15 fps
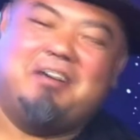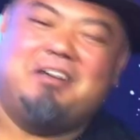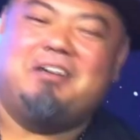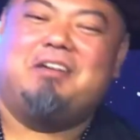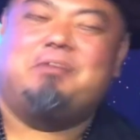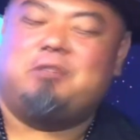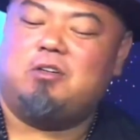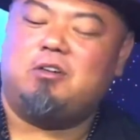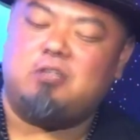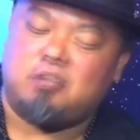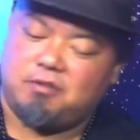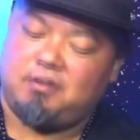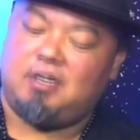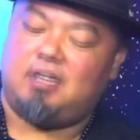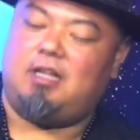Ô, oh, seu
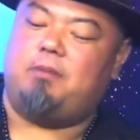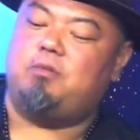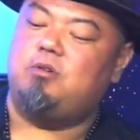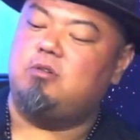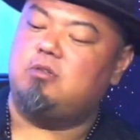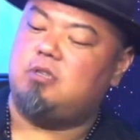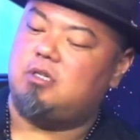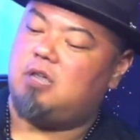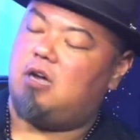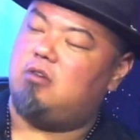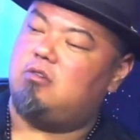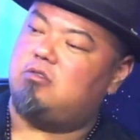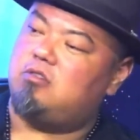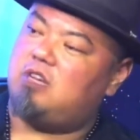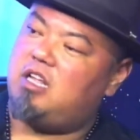filho é da puta e tal, não
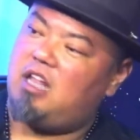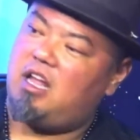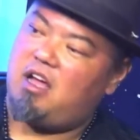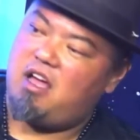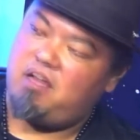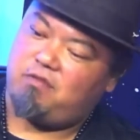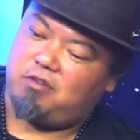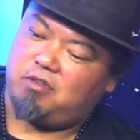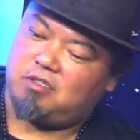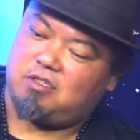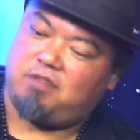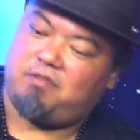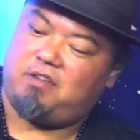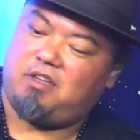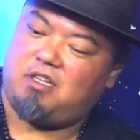sei o que lá. É, você
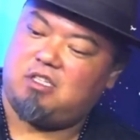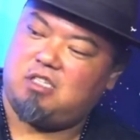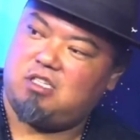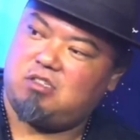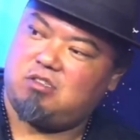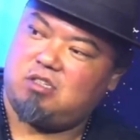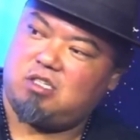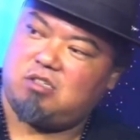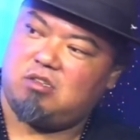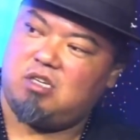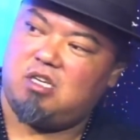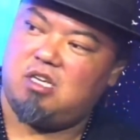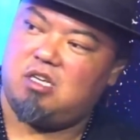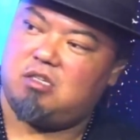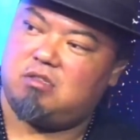fez isso, isso
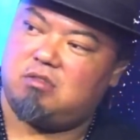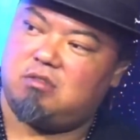e isso.